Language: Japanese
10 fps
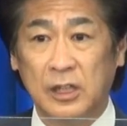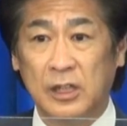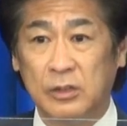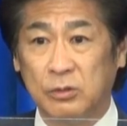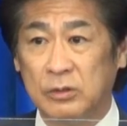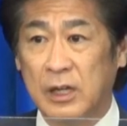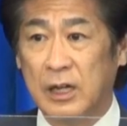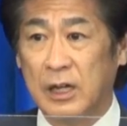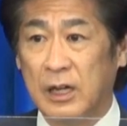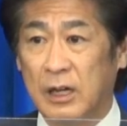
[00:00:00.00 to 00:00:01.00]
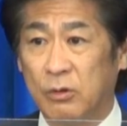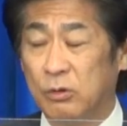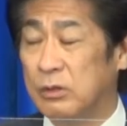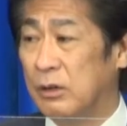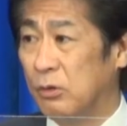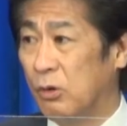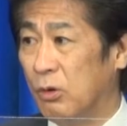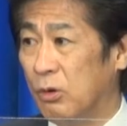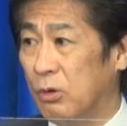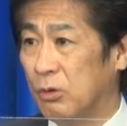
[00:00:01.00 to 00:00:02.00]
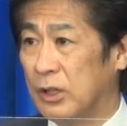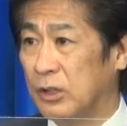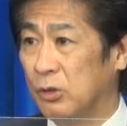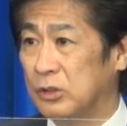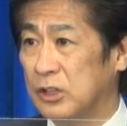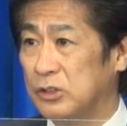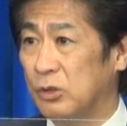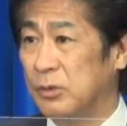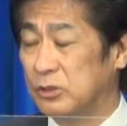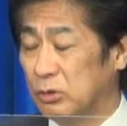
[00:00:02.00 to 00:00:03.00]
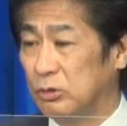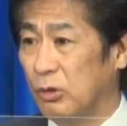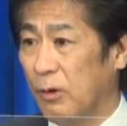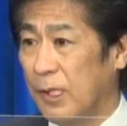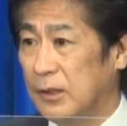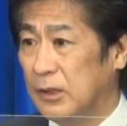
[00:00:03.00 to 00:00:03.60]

えいろんなあご不安をおかけをいたしておりますことを